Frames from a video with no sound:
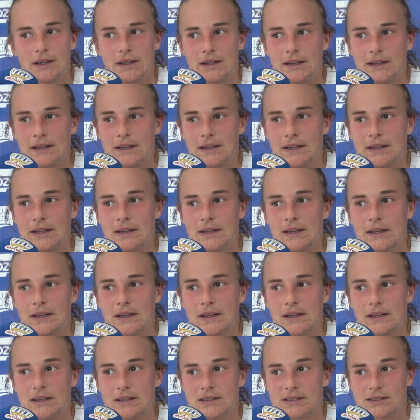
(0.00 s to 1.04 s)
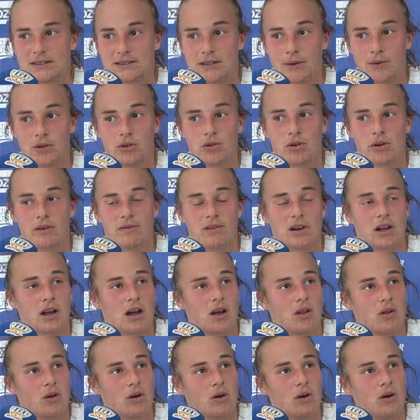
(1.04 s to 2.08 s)
y se está viendo
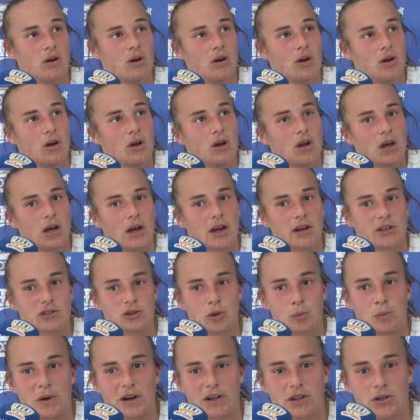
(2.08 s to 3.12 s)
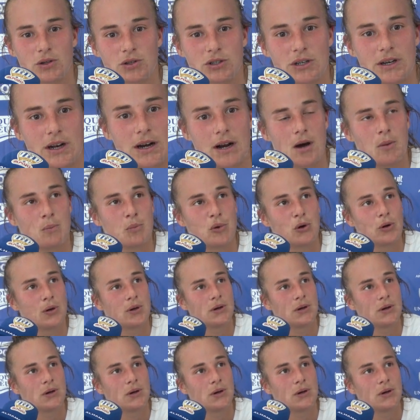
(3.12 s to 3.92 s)
reflejado en estos partidos en el campo.